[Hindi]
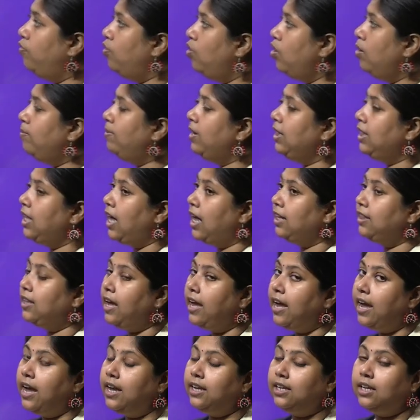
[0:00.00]
वो बताता
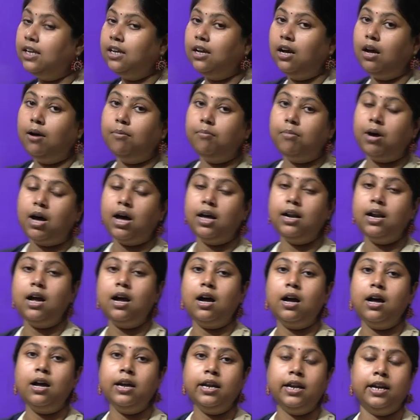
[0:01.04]
है कि हमारा
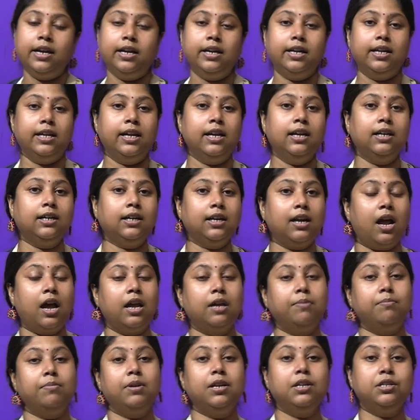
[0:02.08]
इंडियन
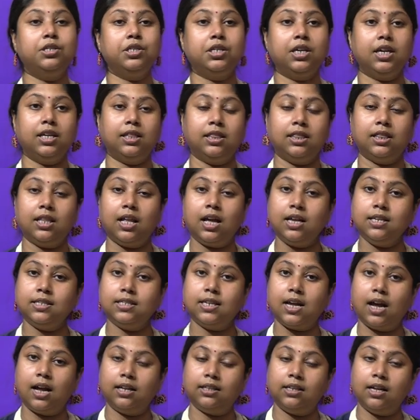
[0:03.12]
क्लाइमेट कितना
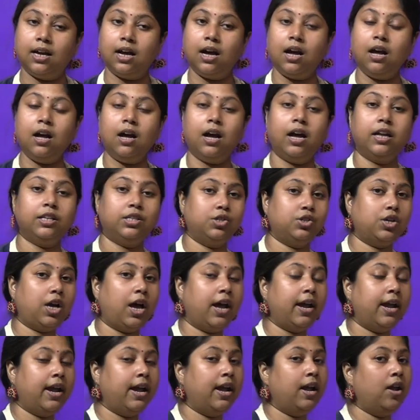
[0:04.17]
ज़्यादा
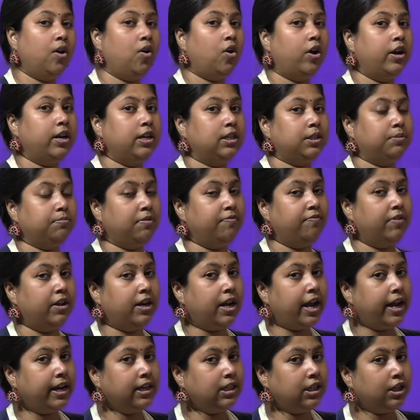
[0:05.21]
अच्छा है और इसमें
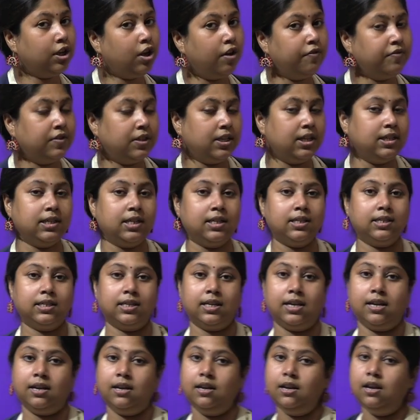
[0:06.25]
वैरायटी ऑफ
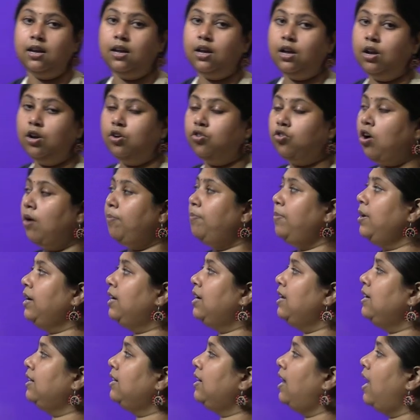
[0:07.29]
सीजन्स हैं
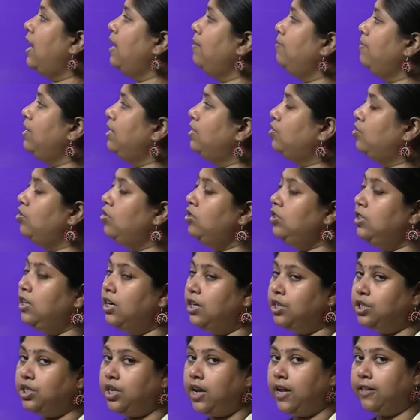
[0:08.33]
ट्रॉपिकल क्लाइमेट को
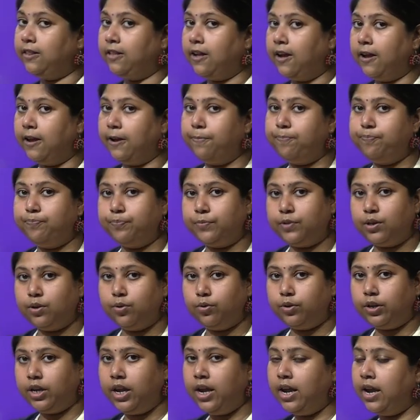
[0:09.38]
दर्शाता है
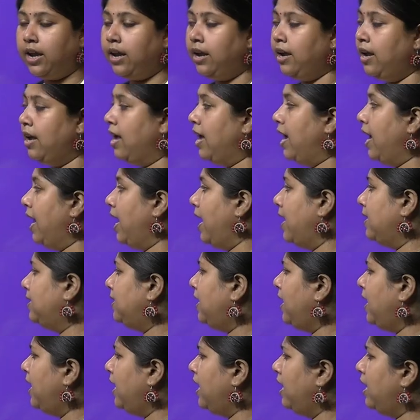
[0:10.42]
ओके
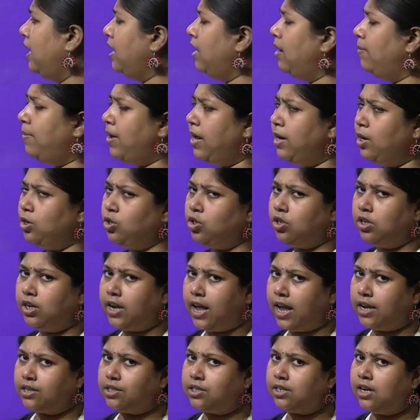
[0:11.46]
ऐसे ही हमारा जो
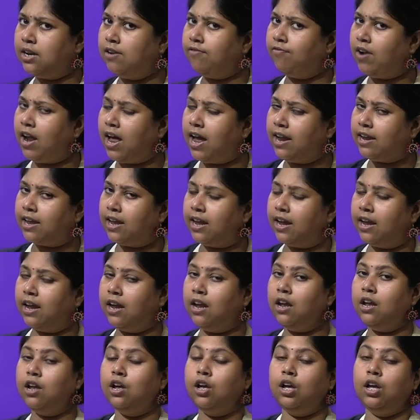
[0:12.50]
नेशनल फ्लैग
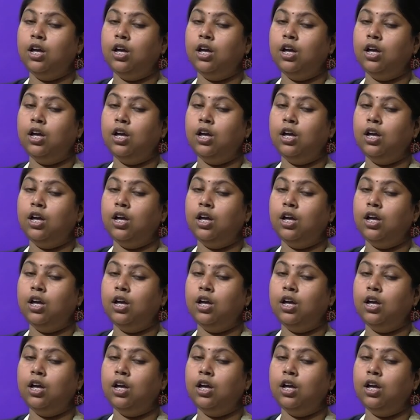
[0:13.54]
है